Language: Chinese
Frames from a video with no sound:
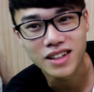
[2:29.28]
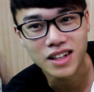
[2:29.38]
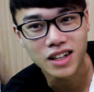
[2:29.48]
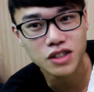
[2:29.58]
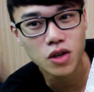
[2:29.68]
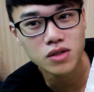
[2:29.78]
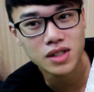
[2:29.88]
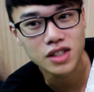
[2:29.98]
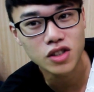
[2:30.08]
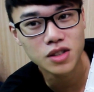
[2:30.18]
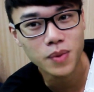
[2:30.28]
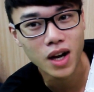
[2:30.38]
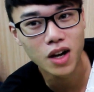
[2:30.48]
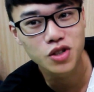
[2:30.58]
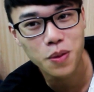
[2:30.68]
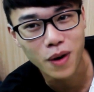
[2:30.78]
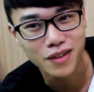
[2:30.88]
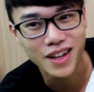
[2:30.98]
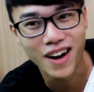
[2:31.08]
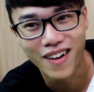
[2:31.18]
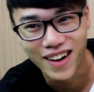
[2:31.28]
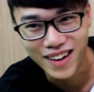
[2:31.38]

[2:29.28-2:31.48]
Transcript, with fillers: 你的你的宗旨就是不要去碰到。